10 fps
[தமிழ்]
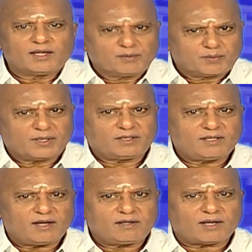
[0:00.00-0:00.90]

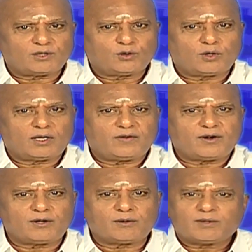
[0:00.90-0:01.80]
இப்படித்தான் நடந்து கொள்ள
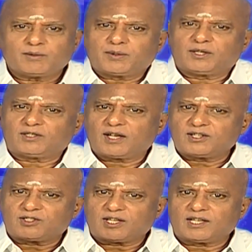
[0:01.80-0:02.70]
வேண்டும்
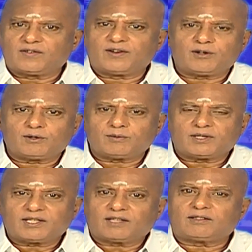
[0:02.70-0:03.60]
இப்படித்தான் செய்ய வேண்டும்
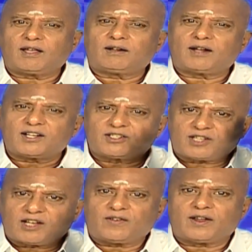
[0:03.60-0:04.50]
இதைத்தான் நான்
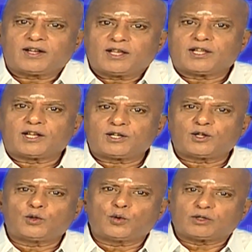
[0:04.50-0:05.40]
செய்வேன்
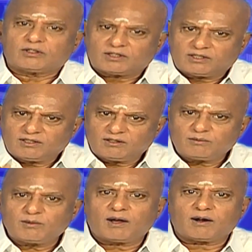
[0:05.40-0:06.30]
என்றது ஒரு
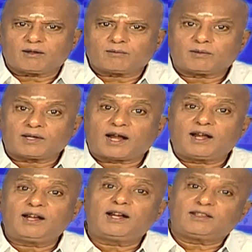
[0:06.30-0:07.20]
தீர்மானம்
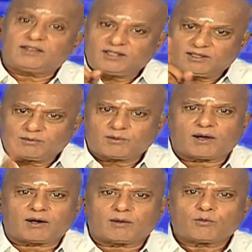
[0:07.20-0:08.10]
நல்ல
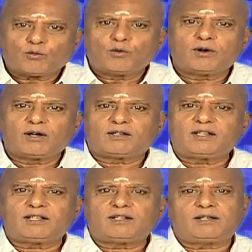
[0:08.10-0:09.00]
தீர்மானம்
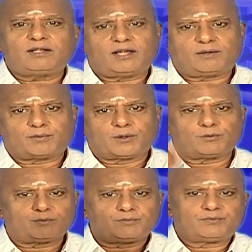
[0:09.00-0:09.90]
உங்களுக்கு இன்று ஏற்படும்